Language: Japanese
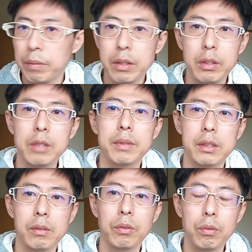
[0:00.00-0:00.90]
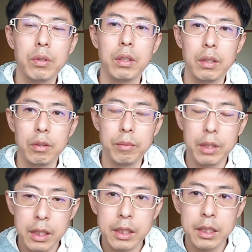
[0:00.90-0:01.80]
びっくりしますよ本当に読
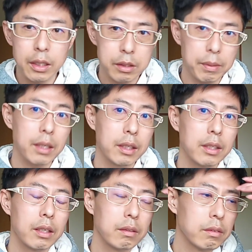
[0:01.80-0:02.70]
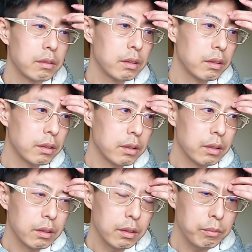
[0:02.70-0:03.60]
売ジャイアンツばっかりで
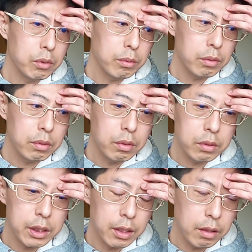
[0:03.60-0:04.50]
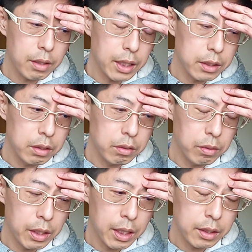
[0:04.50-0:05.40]
もともと
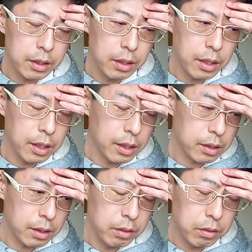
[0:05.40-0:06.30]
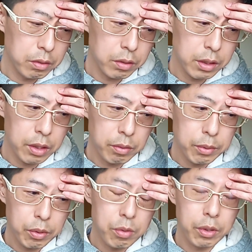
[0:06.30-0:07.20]
1985年阪神タイガースが優勝したの
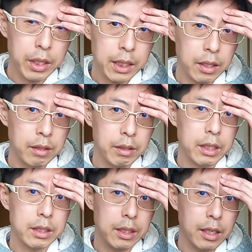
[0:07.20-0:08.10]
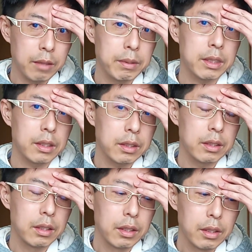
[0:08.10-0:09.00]
も心当たり私にありました
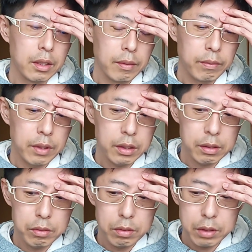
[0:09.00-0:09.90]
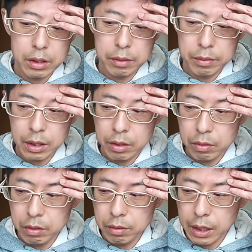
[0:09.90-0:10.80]
し、だからその当時自分が
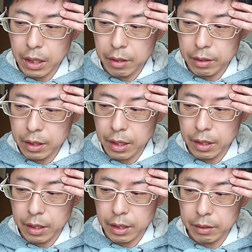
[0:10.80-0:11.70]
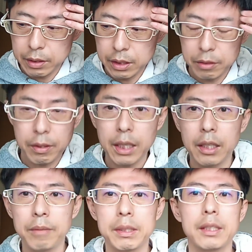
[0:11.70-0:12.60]
どういうふうに関わってたかなんか全然分
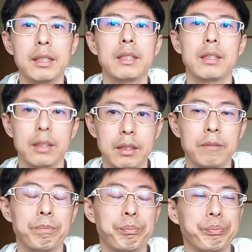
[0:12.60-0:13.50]
かってませんでしたし。